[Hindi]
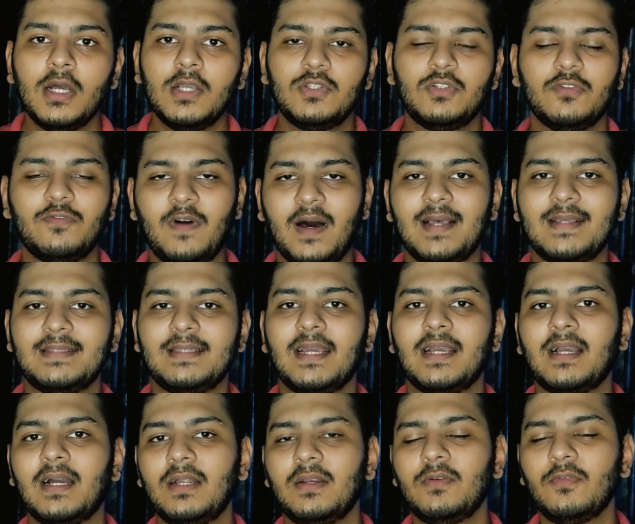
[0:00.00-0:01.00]
जो फास्टैग
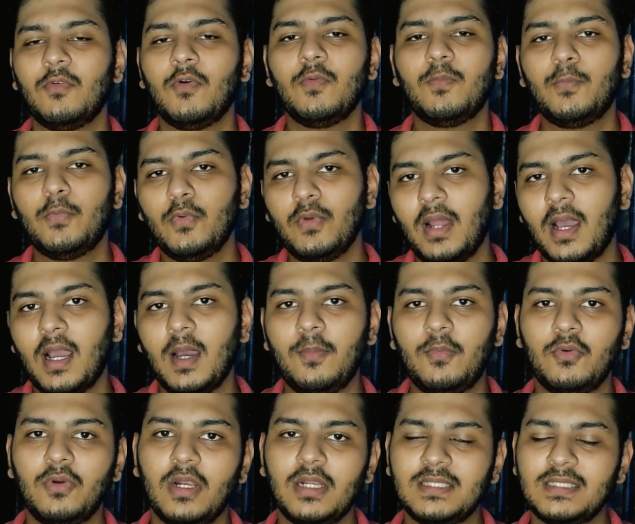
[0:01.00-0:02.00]
कर वो पूरा का
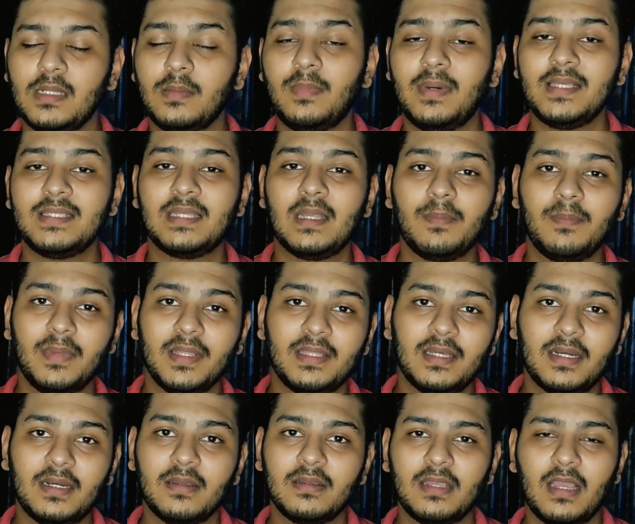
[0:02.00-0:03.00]
पूरा स्टेप बाय स्टेप
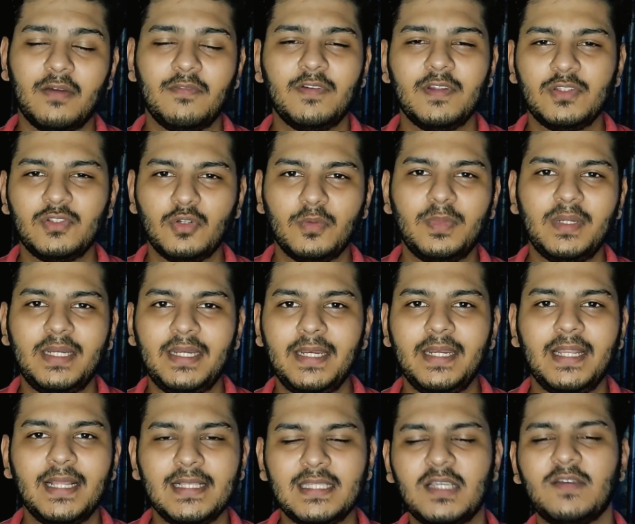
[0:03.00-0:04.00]
मेथड या फिर जो भी
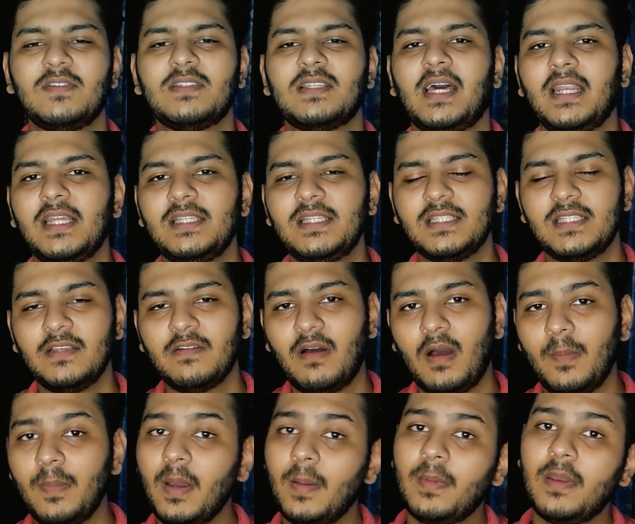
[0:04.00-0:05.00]
डिटेल्स है वो सारी चीजें वहां
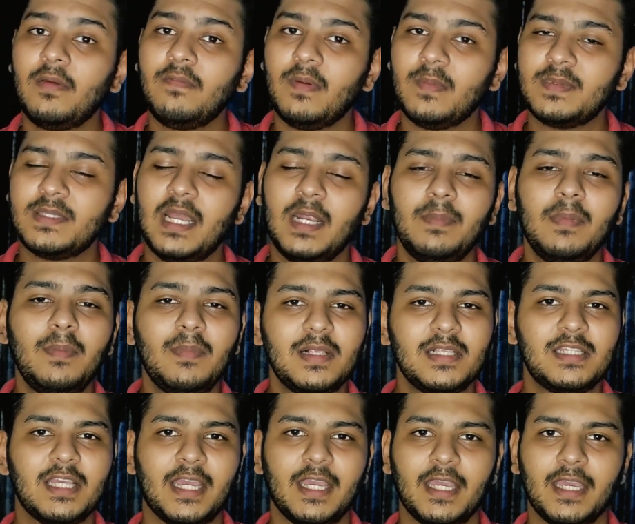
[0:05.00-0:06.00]
पे आपके वेबसाइट में मिल
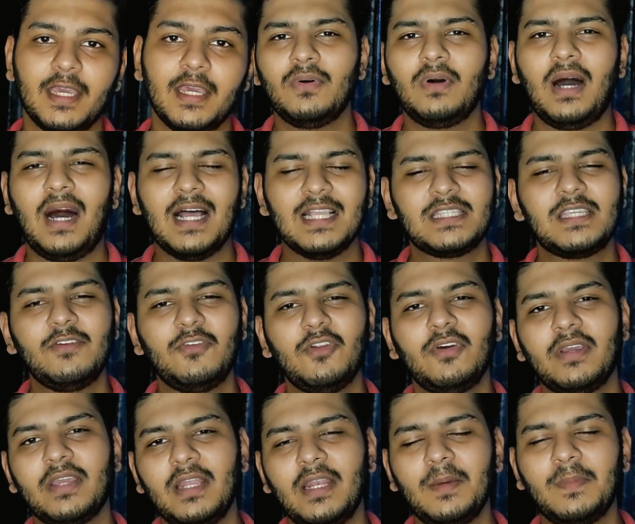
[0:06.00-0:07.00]
जाएंगे तो आज की
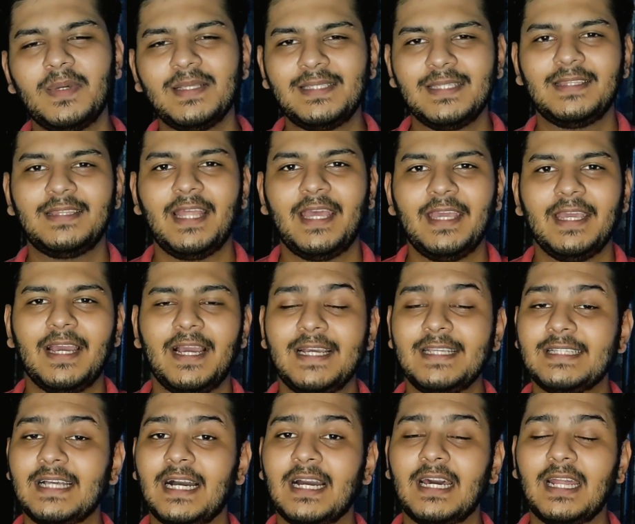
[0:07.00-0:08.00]
वीडियो के लिए बस इतना ही
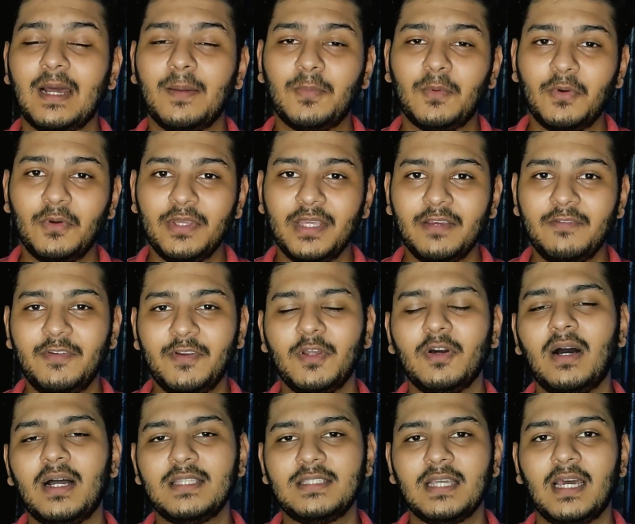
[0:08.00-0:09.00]
गाइज अगर आपको ये वीडियो
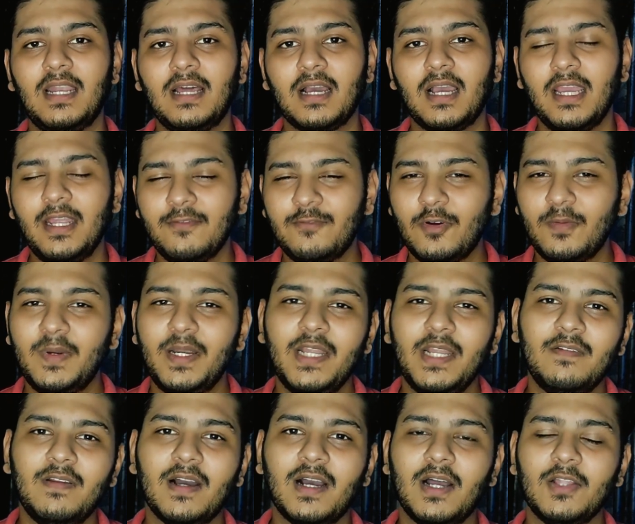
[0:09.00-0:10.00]
अच्छा लगा
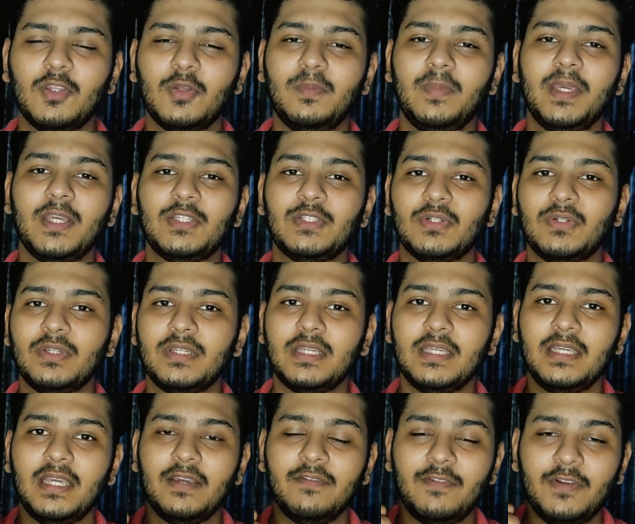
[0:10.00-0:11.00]
इन्फॉर्मेटिव लगा तो मेक श्योर
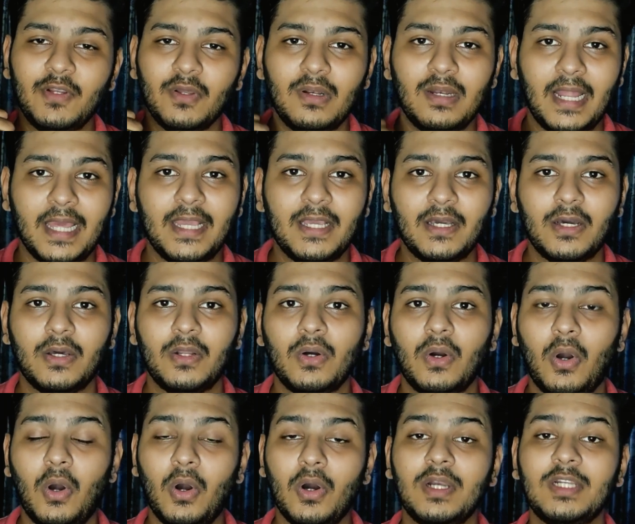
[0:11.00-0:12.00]
की ये वीडियो लाइक करो
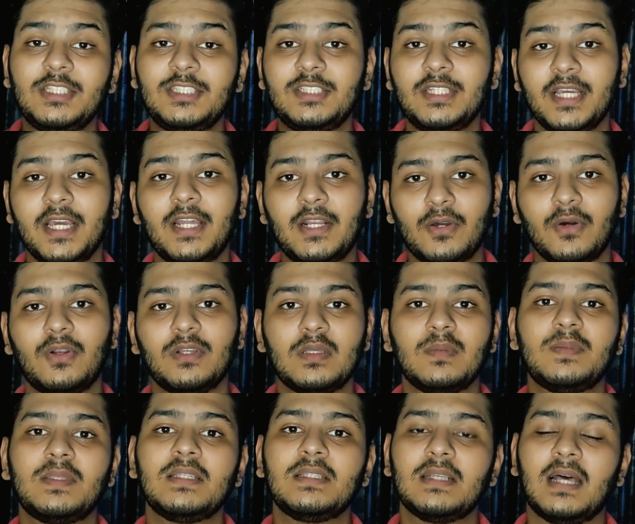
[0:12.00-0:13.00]
और शेयर करो
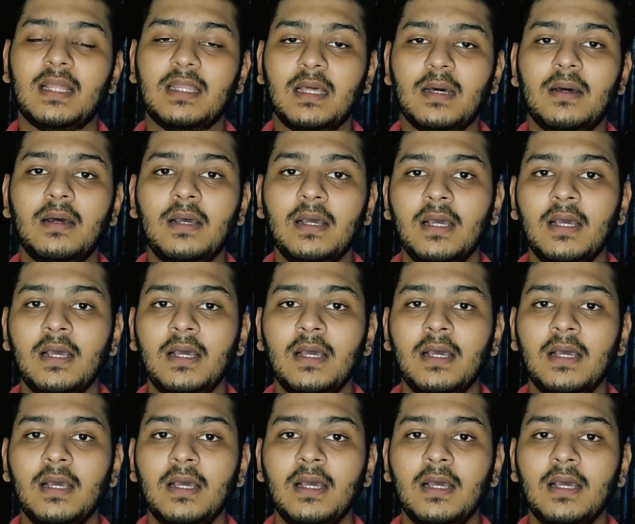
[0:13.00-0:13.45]
सबसे ज्यादा